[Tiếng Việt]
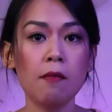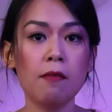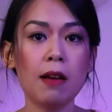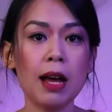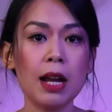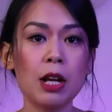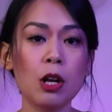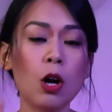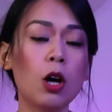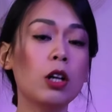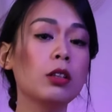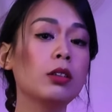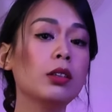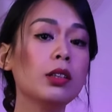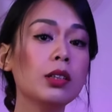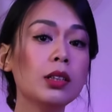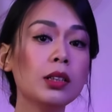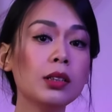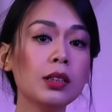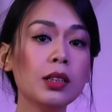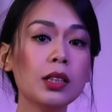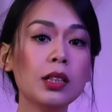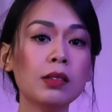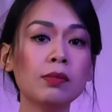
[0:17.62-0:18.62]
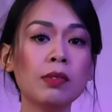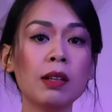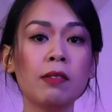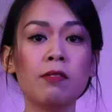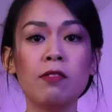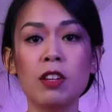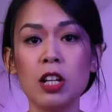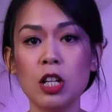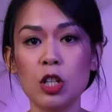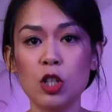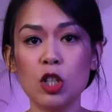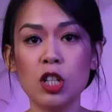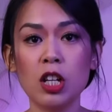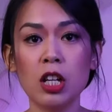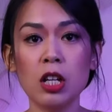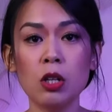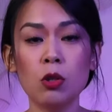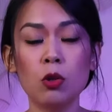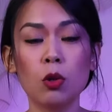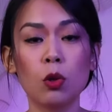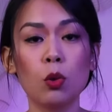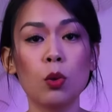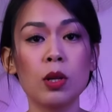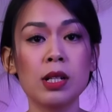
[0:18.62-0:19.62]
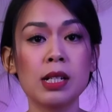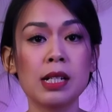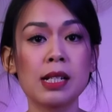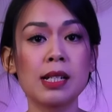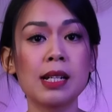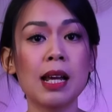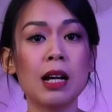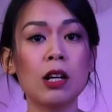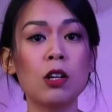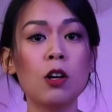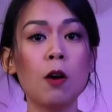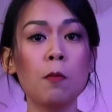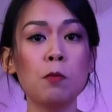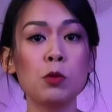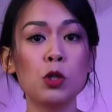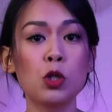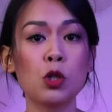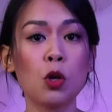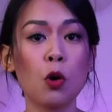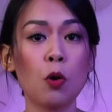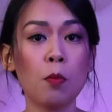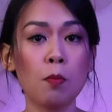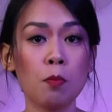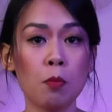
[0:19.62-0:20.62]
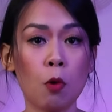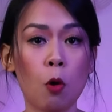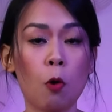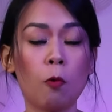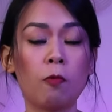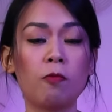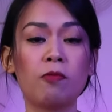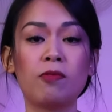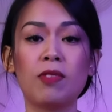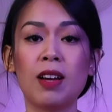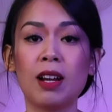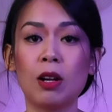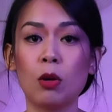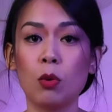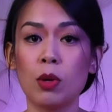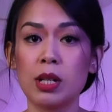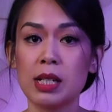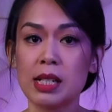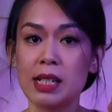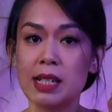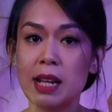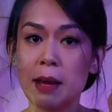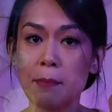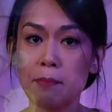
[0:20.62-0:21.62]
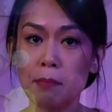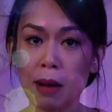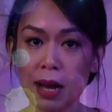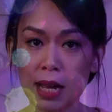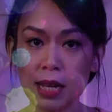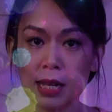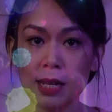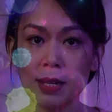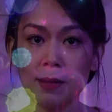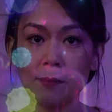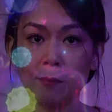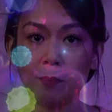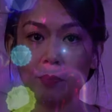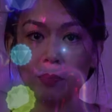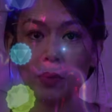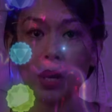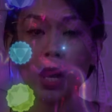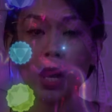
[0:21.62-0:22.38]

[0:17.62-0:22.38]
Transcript: Và nó tương đương với vị trí của luân xa gốc số một và luân xa bảy.